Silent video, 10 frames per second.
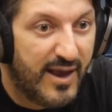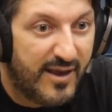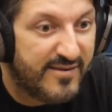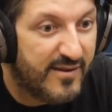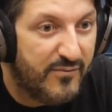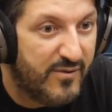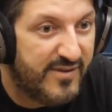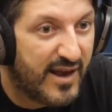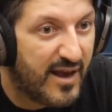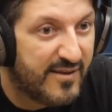Uhum. Esses aviões
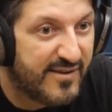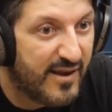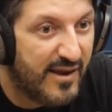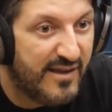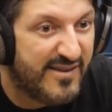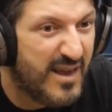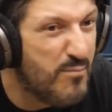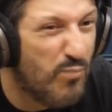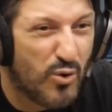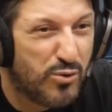de caça aí, eles têm
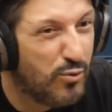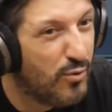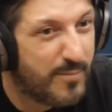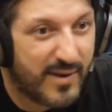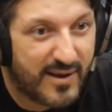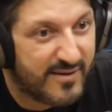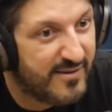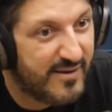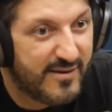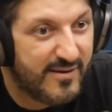motor para
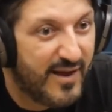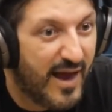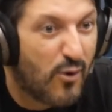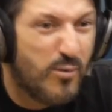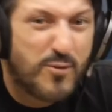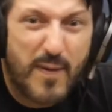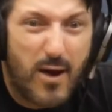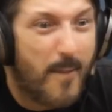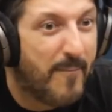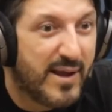cacete. É como tu
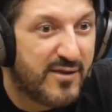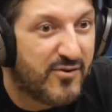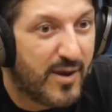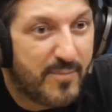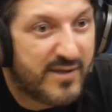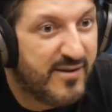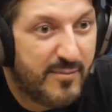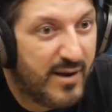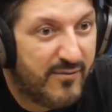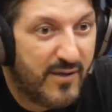pegar uma né? pedra e jogar para
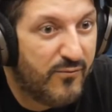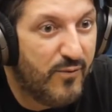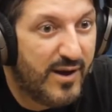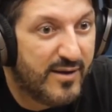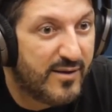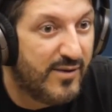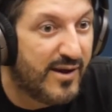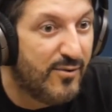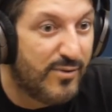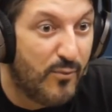cima. Ela vai voar. Então é
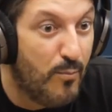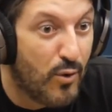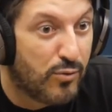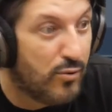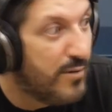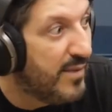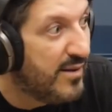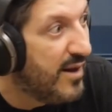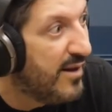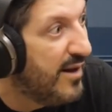aquilo, o motor
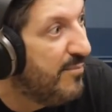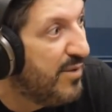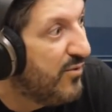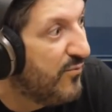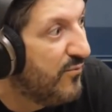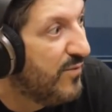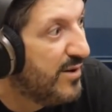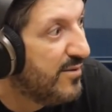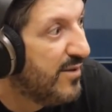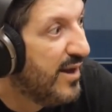mantém aquele bicho
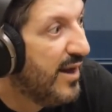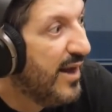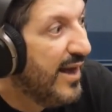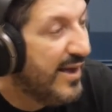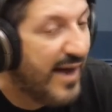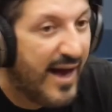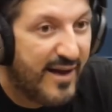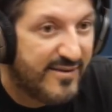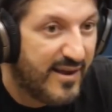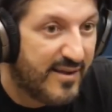voando. Entendi. E a
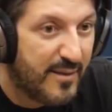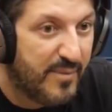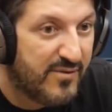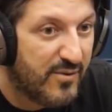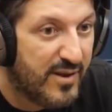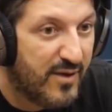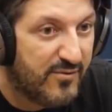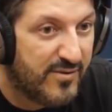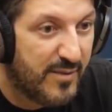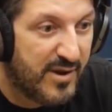asa é trapezoidal trapezoidal
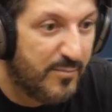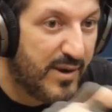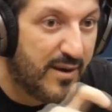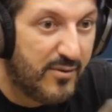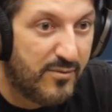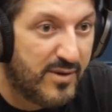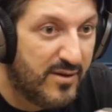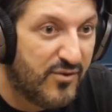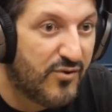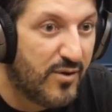justamente pela onda
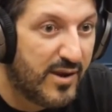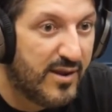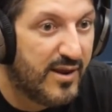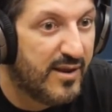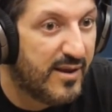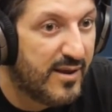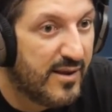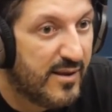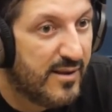de choque da.